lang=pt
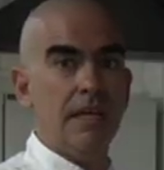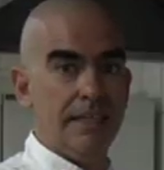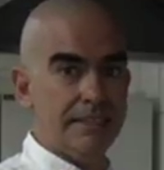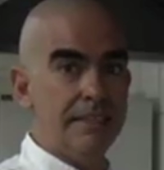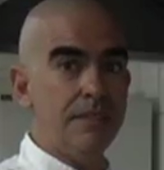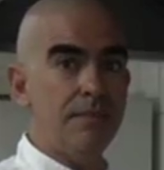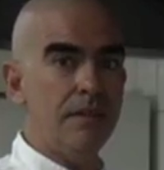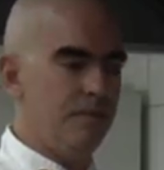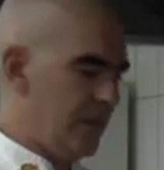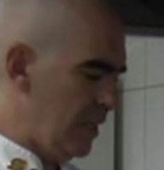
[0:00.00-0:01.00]
Assim que
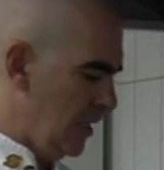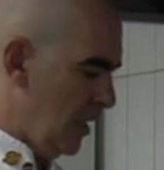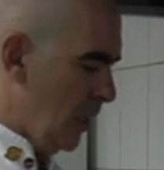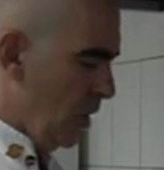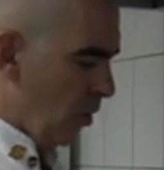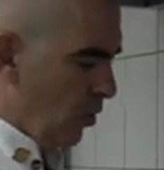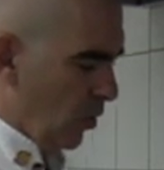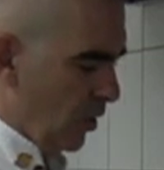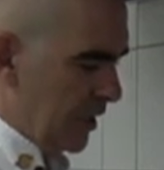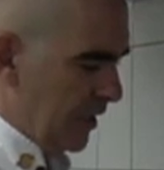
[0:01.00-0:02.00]
ferver,
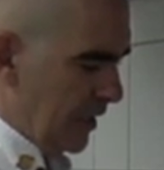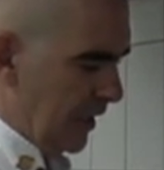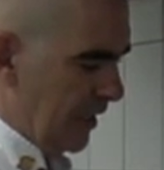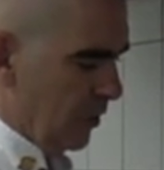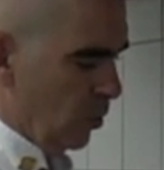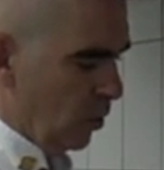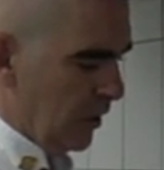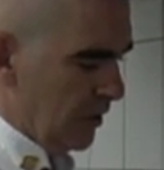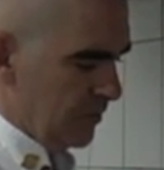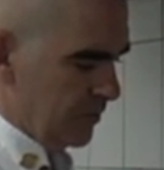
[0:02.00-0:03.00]
coloque a lula,